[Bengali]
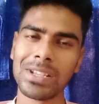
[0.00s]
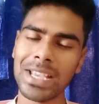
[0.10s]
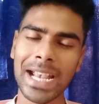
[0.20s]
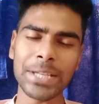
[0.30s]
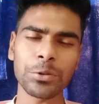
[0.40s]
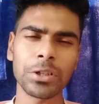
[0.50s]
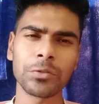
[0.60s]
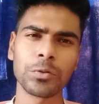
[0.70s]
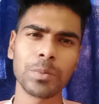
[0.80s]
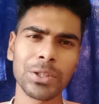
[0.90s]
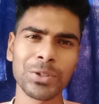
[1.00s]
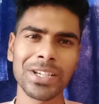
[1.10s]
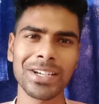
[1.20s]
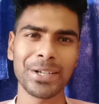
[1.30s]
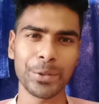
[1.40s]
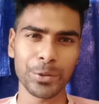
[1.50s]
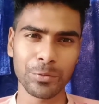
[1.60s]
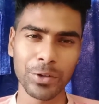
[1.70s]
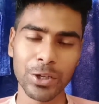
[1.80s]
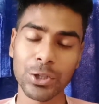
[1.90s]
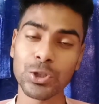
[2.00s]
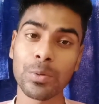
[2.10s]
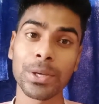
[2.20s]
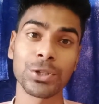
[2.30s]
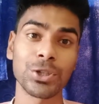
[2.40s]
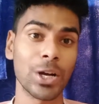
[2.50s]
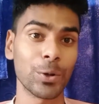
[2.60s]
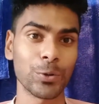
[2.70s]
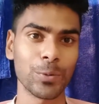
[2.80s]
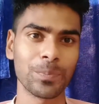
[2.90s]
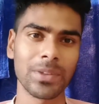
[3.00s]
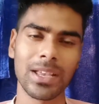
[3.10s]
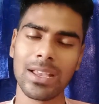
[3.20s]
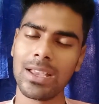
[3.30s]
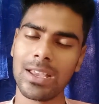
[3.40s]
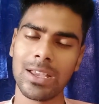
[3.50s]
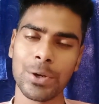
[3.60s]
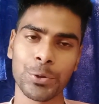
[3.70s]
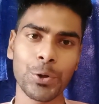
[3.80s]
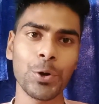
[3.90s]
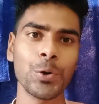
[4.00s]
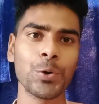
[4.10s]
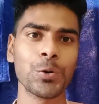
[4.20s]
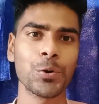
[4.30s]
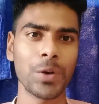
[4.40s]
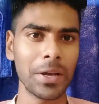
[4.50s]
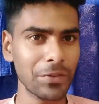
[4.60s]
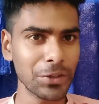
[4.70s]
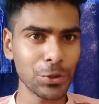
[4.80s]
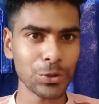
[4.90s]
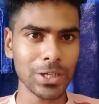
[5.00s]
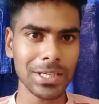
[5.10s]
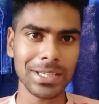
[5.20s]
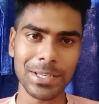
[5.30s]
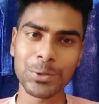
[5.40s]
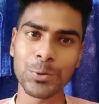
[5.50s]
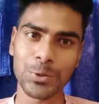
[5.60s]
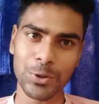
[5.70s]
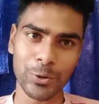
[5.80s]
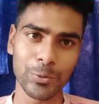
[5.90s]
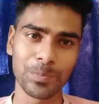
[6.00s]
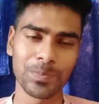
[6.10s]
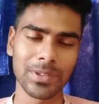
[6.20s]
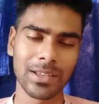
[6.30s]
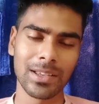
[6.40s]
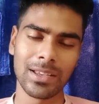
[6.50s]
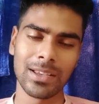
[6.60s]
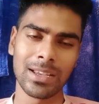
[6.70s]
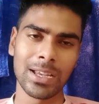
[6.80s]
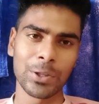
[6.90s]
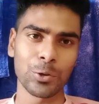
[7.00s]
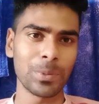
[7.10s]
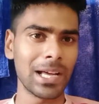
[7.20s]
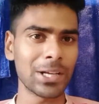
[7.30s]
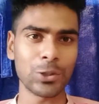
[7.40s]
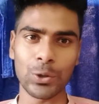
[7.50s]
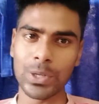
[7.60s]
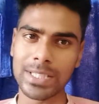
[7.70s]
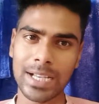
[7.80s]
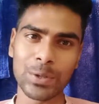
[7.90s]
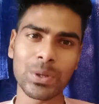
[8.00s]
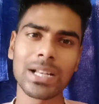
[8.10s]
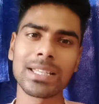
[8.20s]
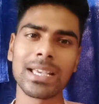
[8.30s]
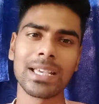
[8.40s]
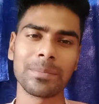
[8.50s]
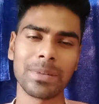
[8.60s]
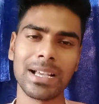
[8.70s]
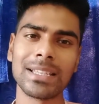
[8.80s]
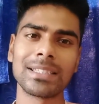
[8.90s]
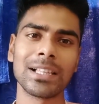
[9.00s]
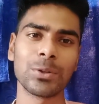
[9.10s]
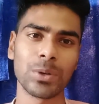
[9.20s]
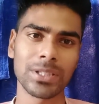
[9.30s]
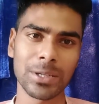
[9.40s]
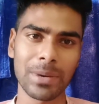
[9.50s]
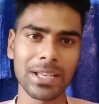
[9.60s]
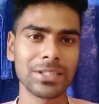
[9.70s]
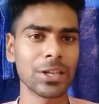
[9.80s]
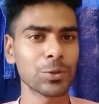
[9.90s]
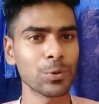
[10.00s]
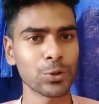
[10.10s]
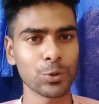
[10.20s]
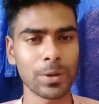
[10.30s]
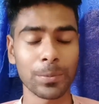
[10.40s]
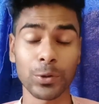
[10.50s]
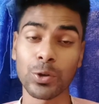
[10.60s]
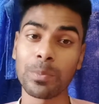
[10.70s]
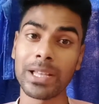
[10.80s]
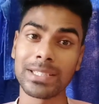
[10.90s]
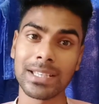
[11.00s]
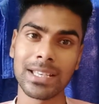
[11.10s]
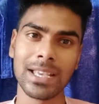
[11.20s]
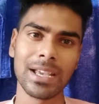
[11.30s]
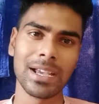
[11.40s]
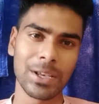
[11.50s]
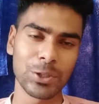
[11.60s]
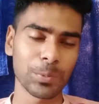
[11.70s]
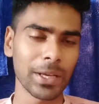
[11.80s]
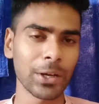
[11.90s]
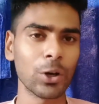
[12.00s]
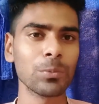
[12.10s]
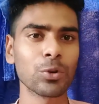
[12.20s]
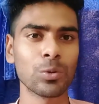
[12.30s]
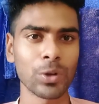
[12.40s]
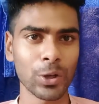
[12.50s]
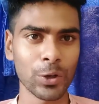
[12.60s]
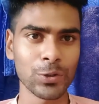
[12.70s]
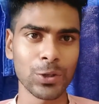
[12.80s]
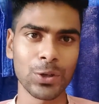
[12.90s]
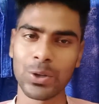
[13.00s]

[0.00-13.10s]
হে গাইস ফুটবল তো নিয়ে দুনিয়া হার্ট অফ ভিডিওতে সবাইকে স্বাগত তো এই ভিডিওটা একটু অন্যরকম তোমরা সকলেই জানো কালকে আইএসএল দু হাজার বাইশ তেইশ মৌসুমের প্রথম ম্যাচে ইস্ট বেঙ্গল মুখোমুখি হয়েছিল